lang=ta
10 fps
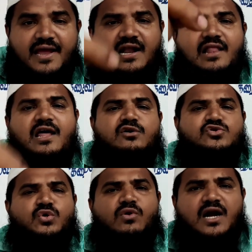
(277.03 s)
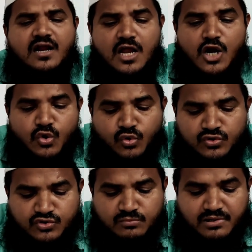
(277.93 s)
மேல் அல்லாஹ் சொல்லுவான்
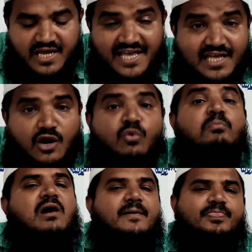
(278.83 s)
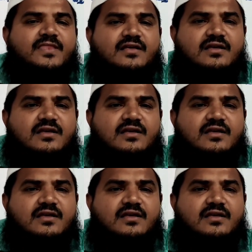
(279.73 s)
குந்தும் ஹைர உம்மா